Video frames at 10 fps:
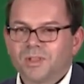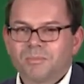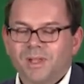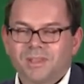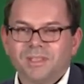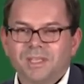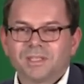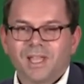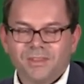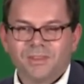Es
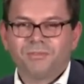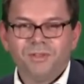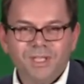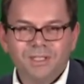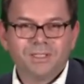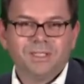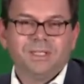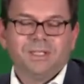passiert ganz viel,